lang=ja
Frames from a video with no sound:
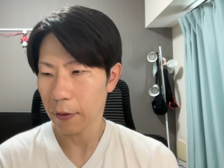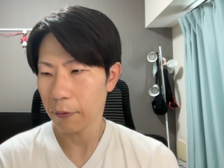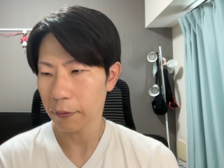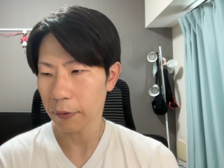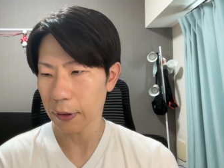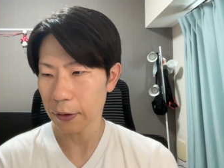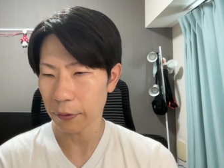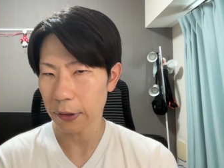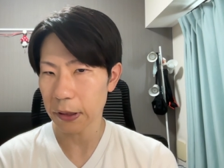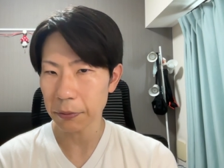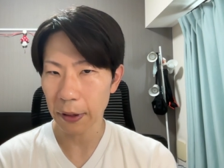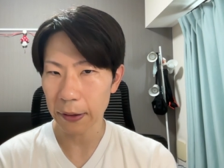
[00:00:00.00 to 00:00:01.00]
本当に土
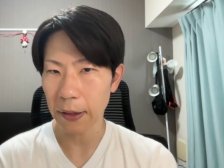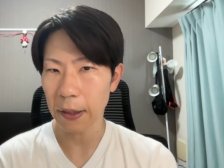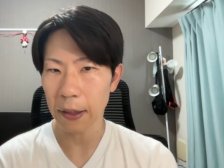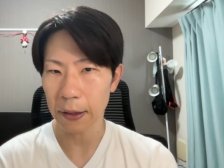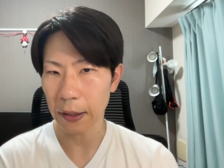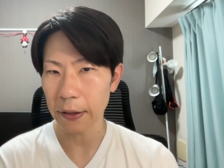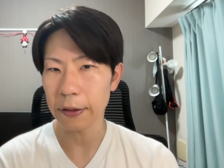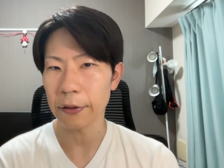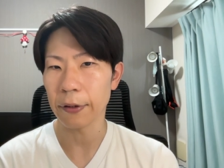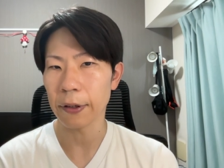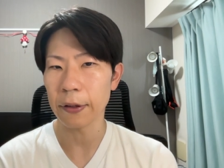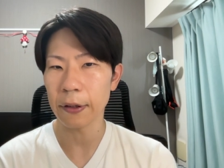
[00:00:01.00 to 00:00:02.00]
日は働かないってい
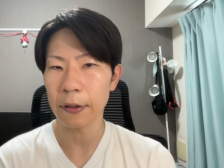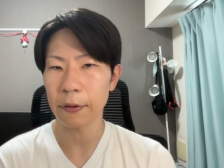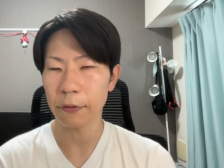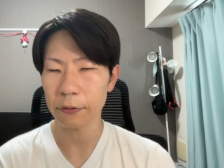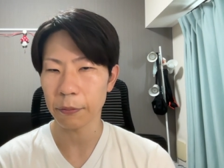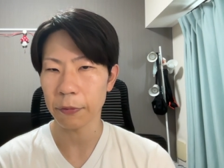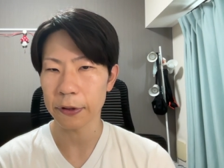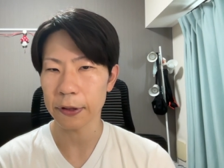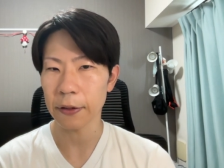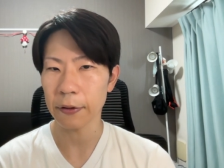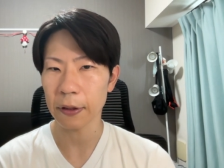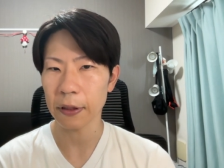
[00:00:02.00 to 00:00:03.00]
うかこともし
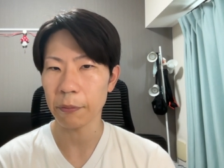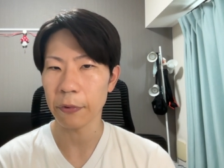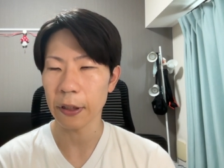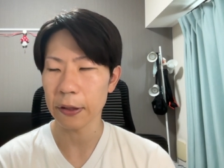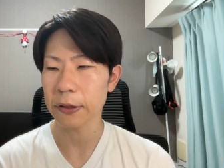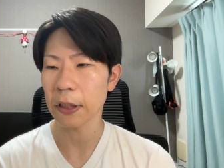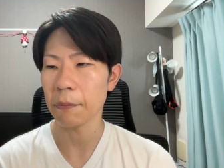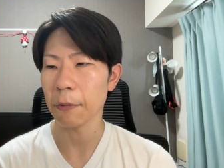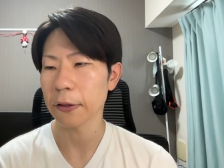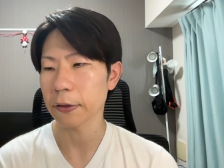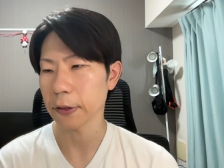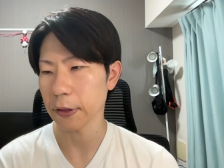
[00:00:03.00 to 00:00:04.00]
ている方もいらっしゃい
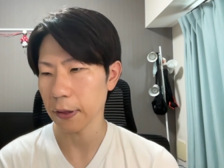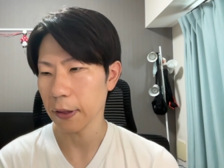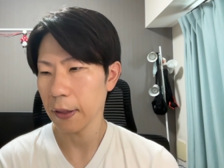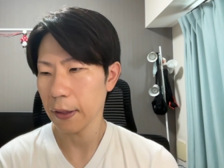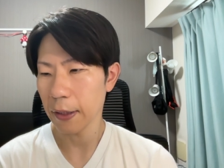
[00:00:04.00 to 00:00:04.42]
ますし、